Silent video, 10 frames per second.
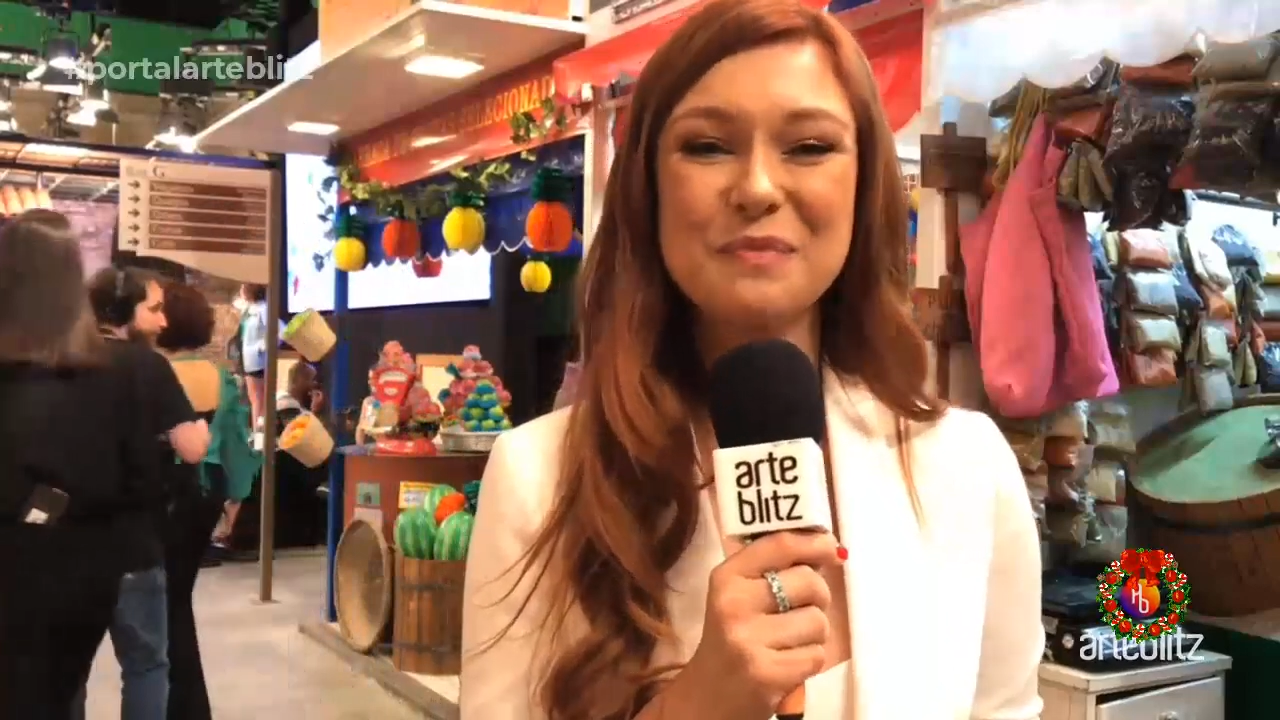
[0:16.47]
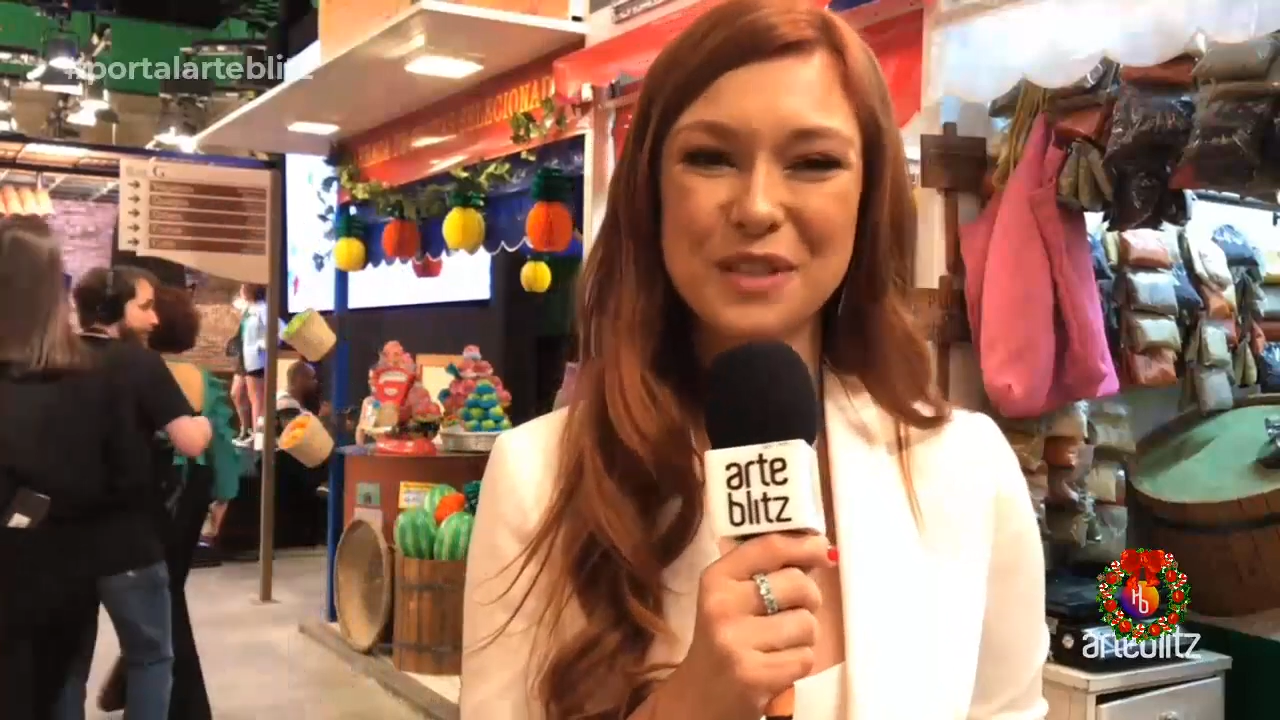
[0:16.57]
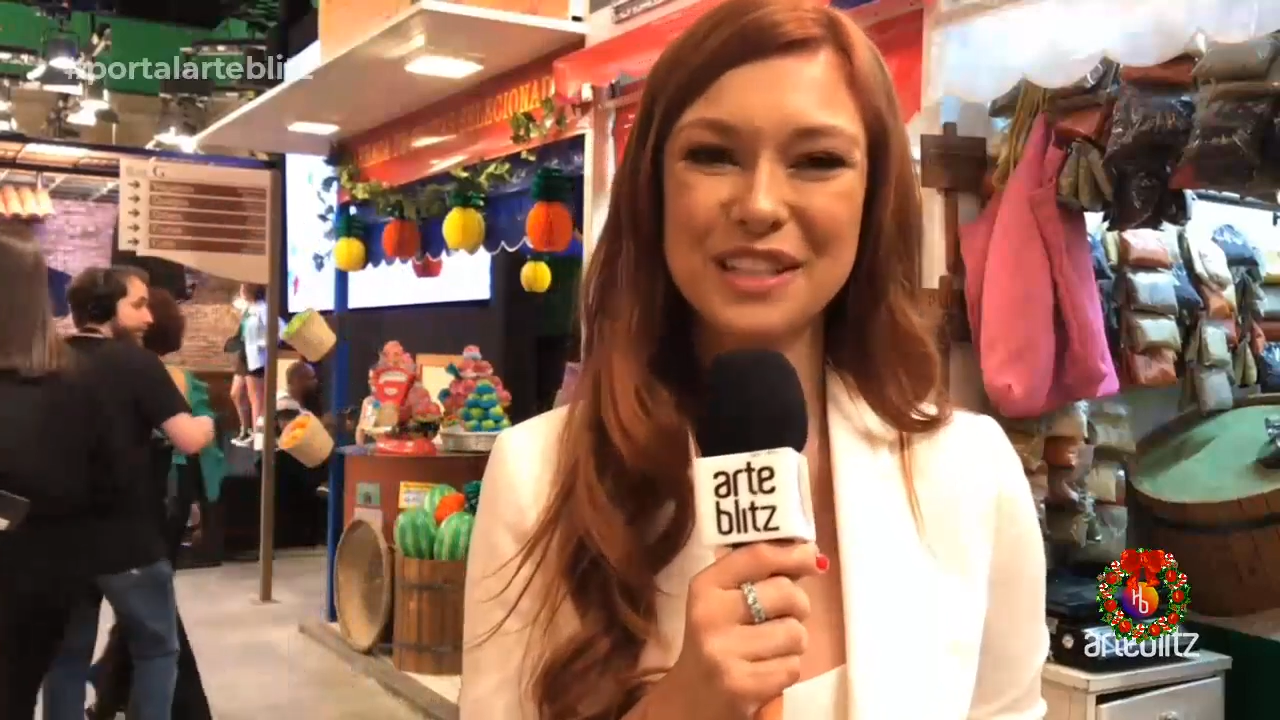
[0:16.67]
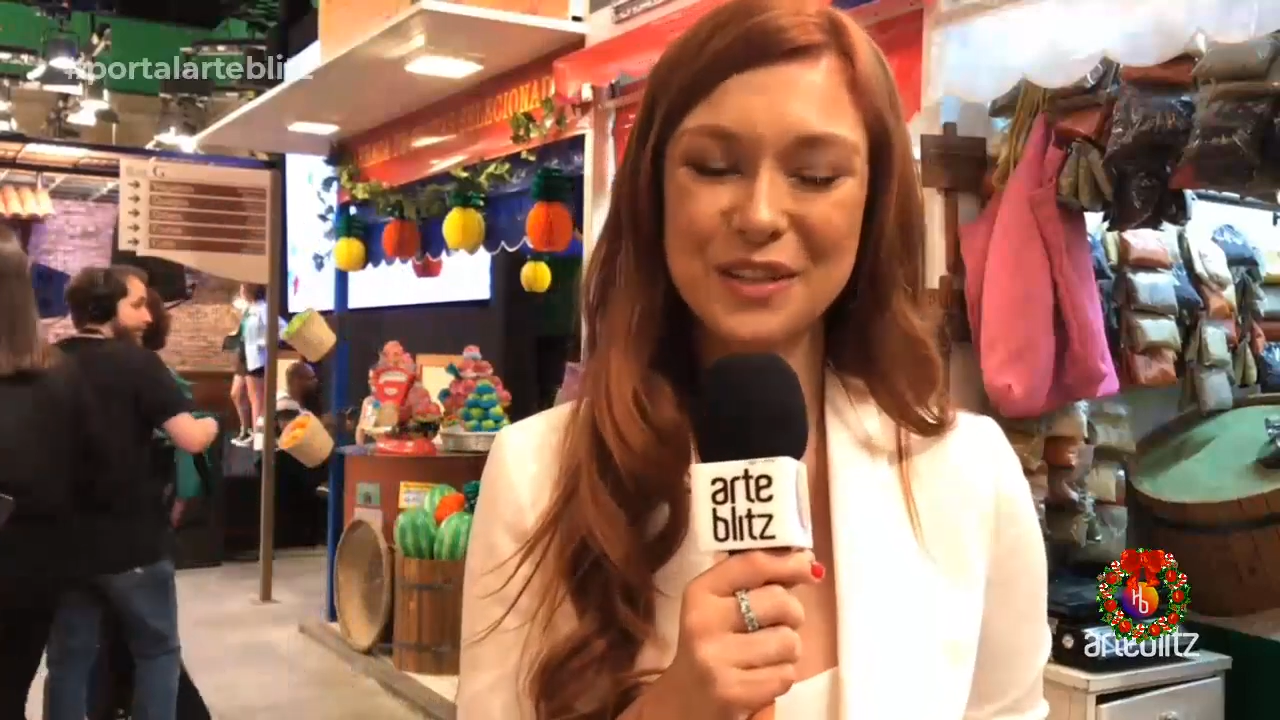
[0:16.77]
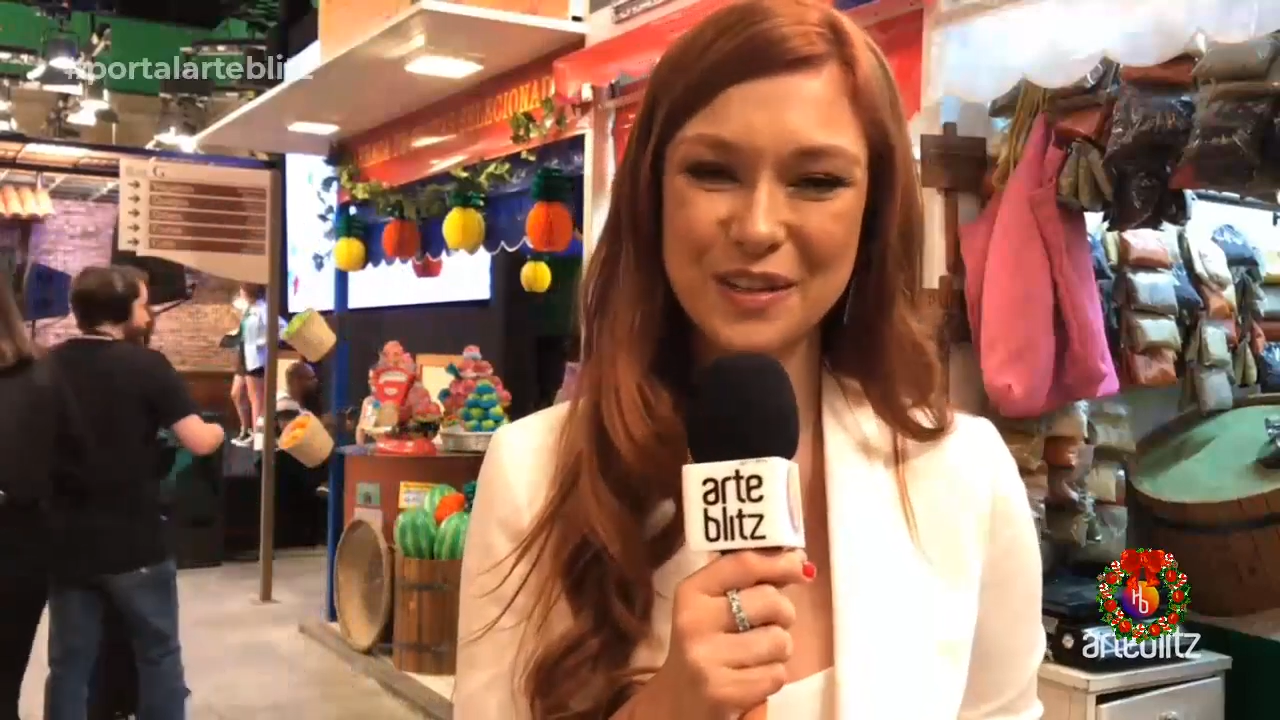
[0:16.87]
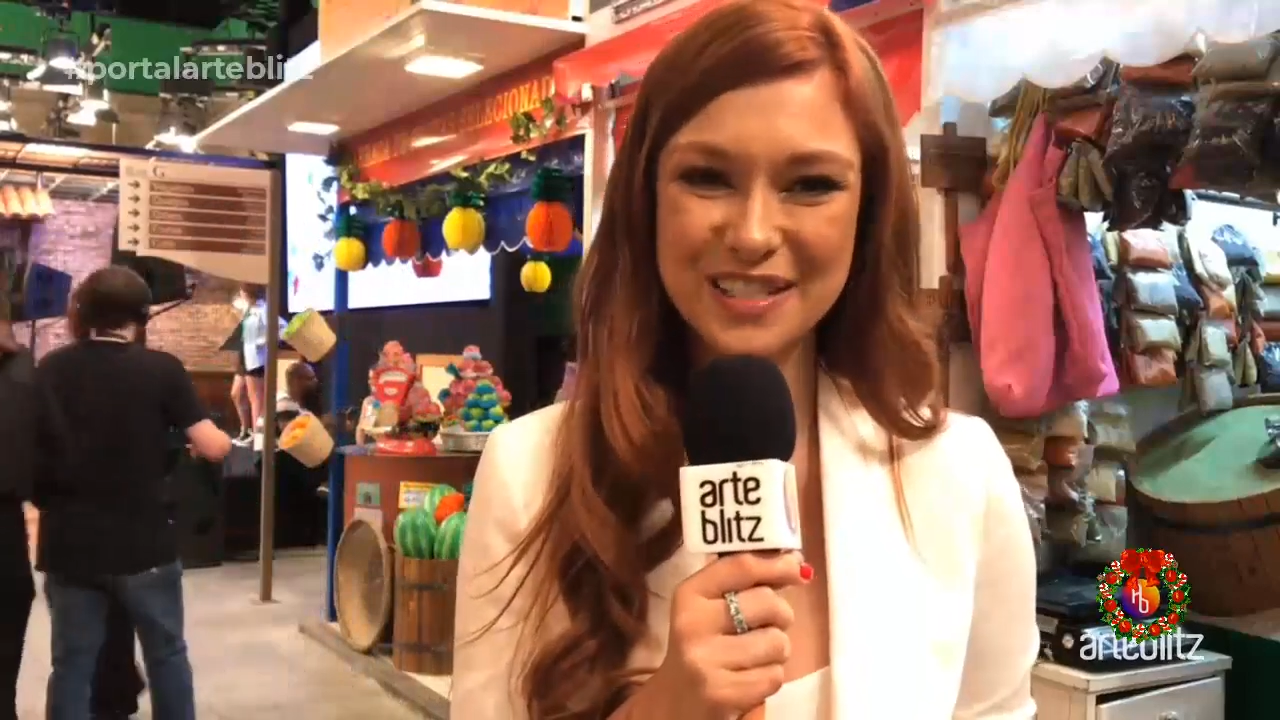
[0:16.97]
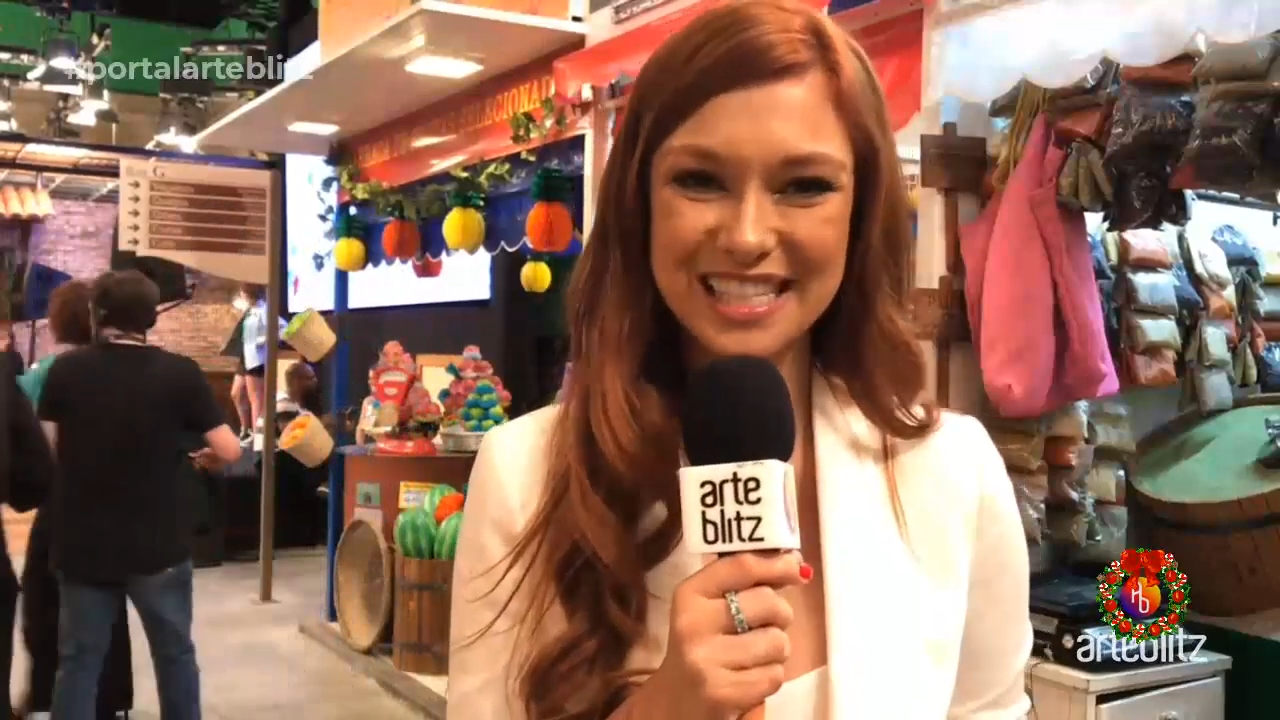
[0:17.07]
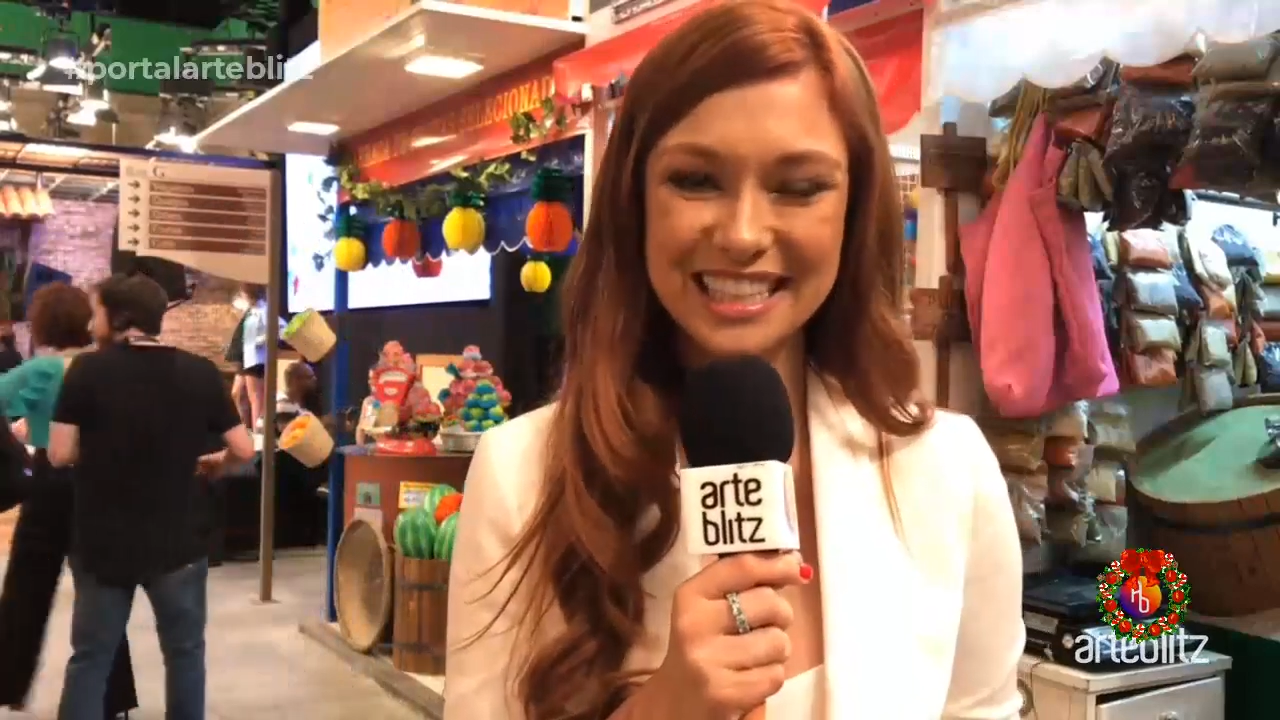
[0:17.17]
poderosa,